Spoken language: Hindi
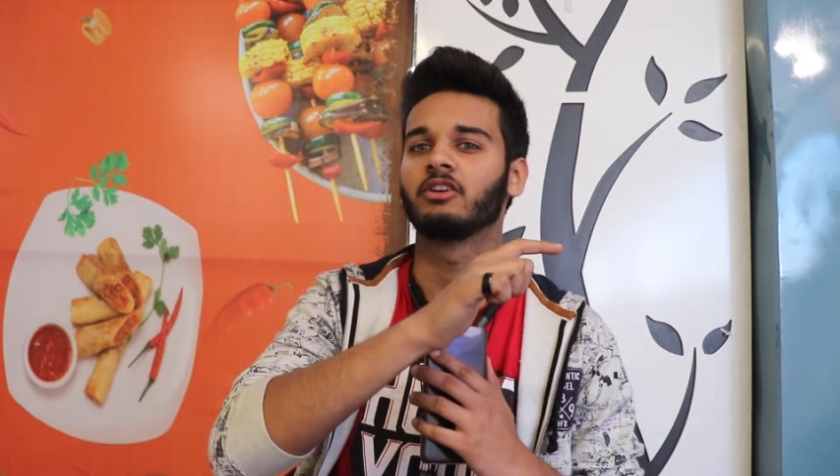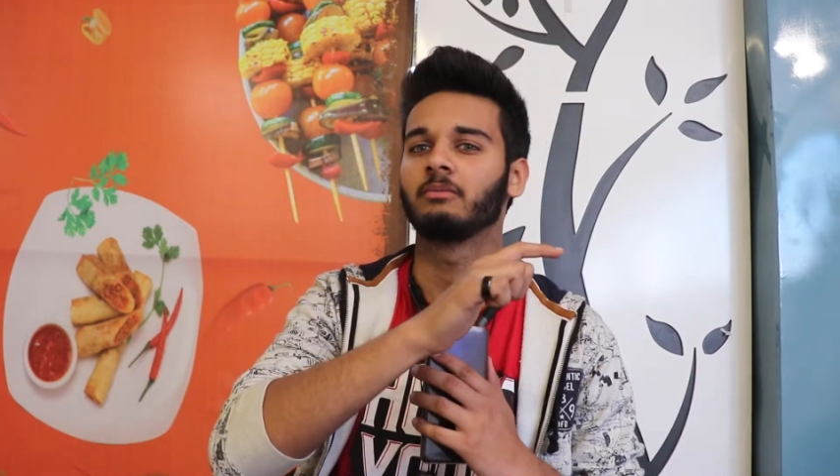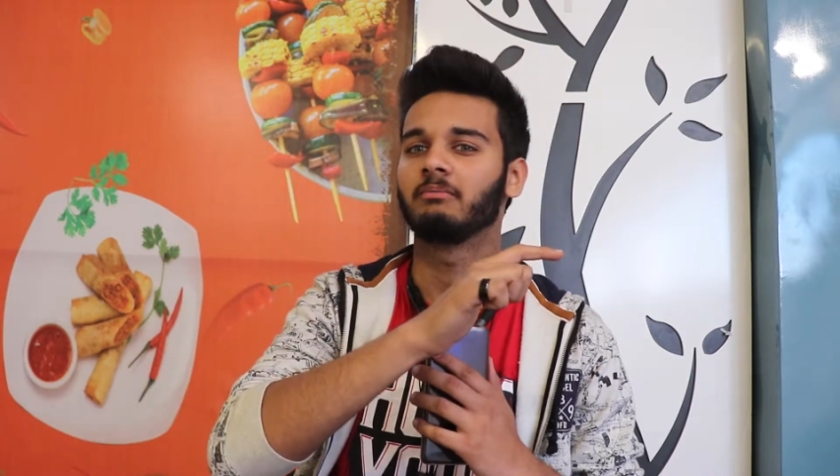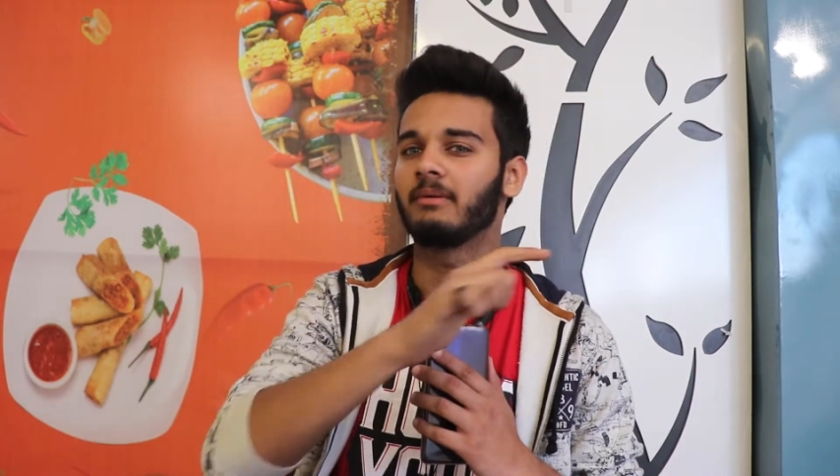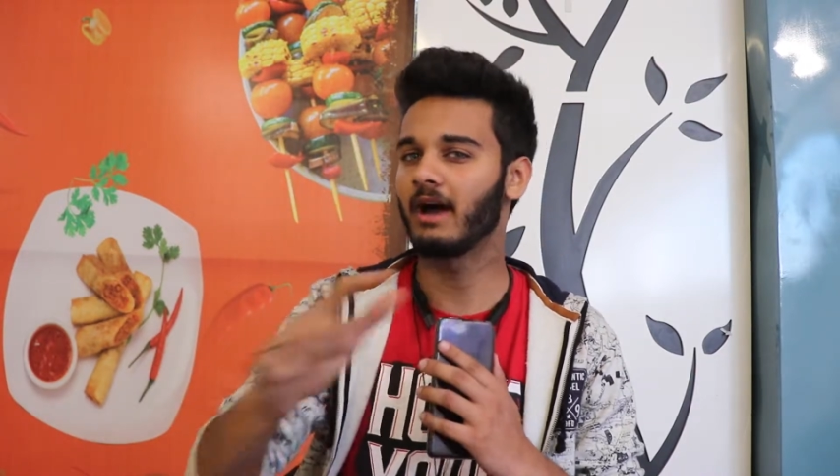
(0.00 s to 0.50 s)

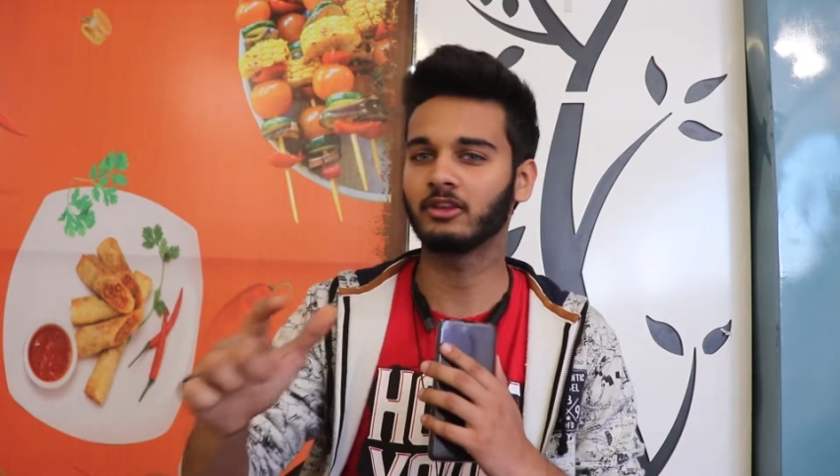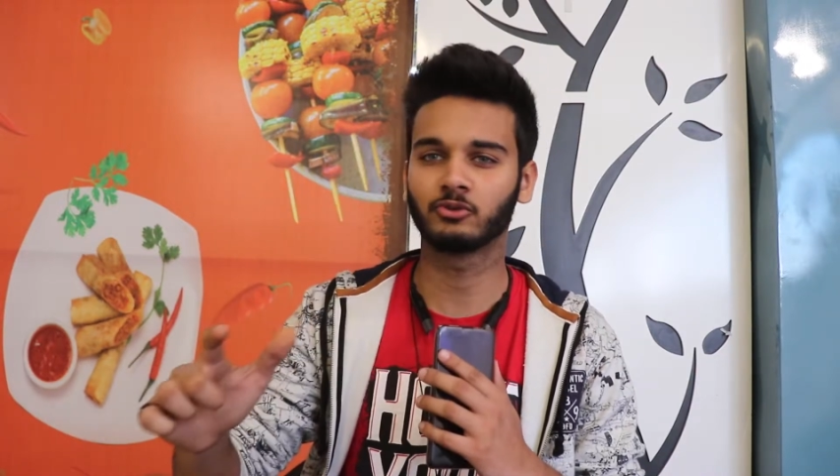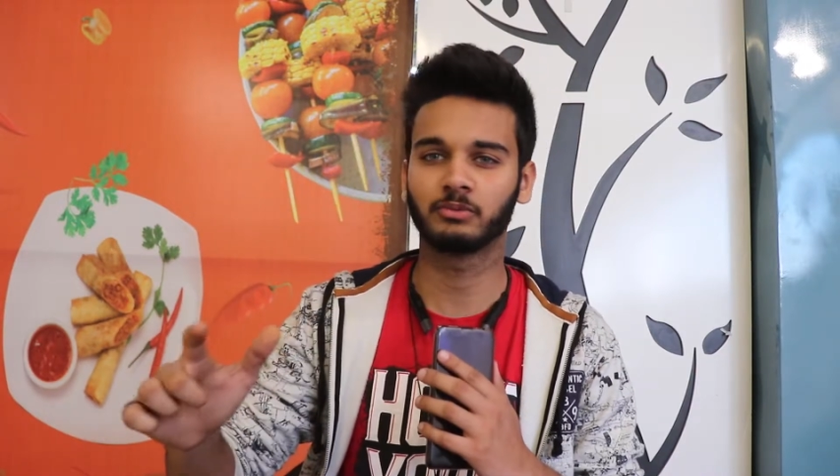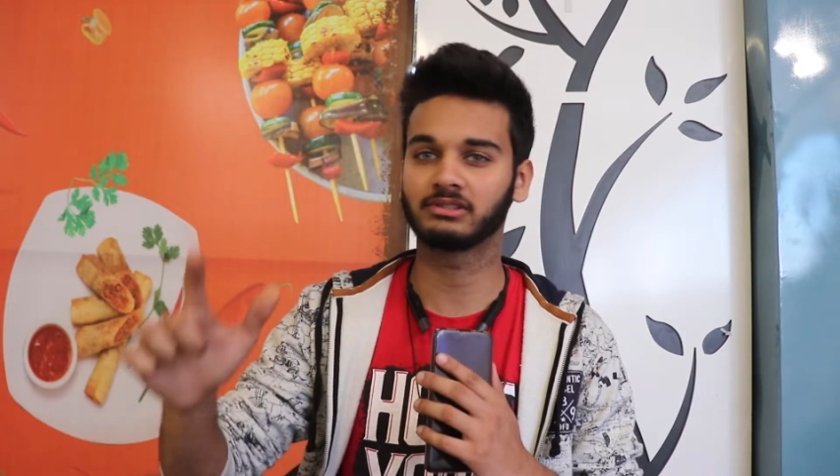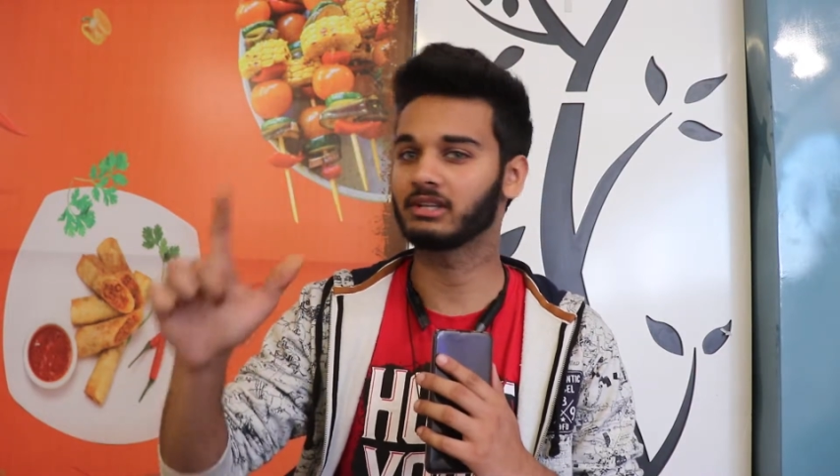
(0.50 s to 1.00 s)
बबाई
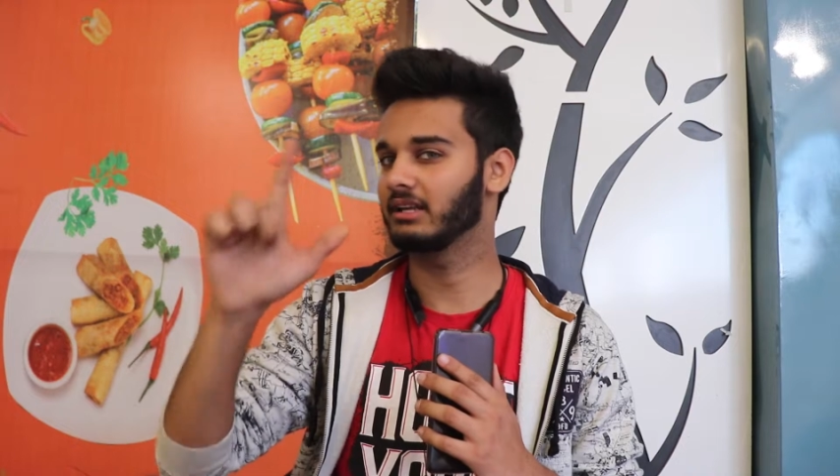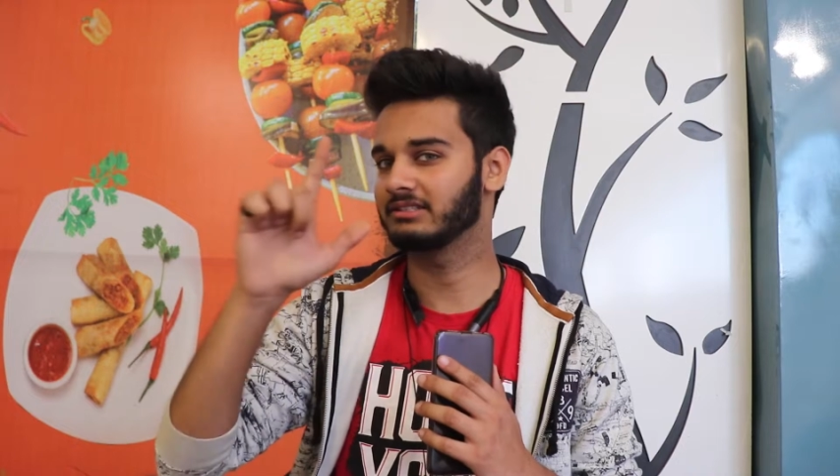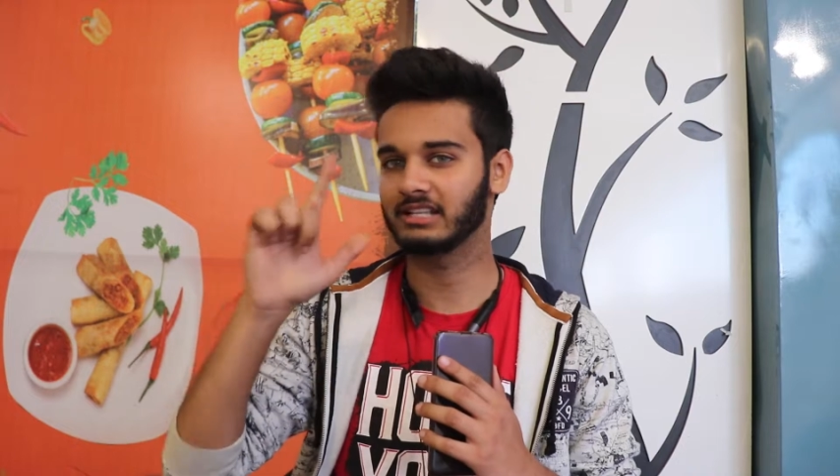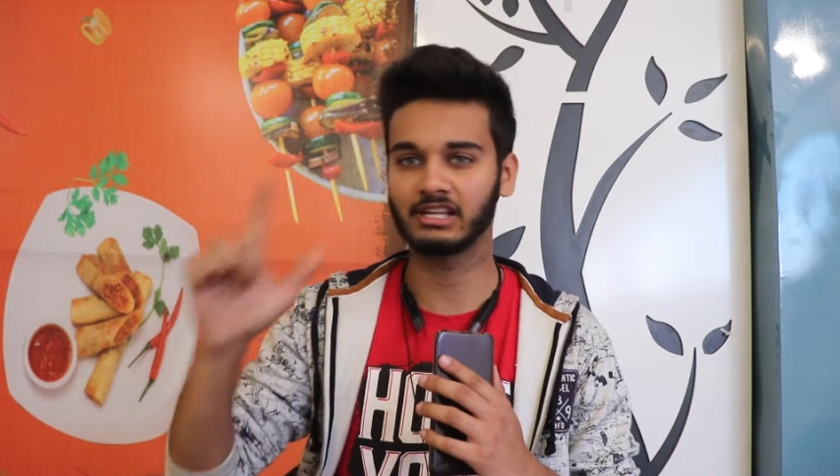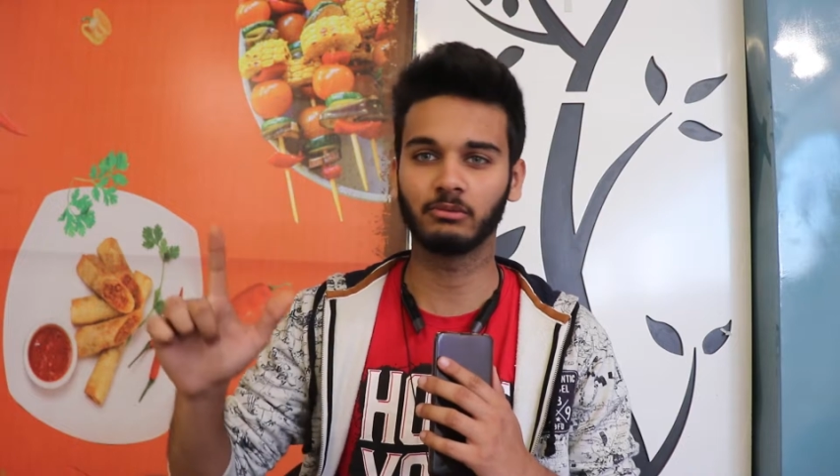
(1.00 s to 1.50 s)
सुपरस्टार्स नहीं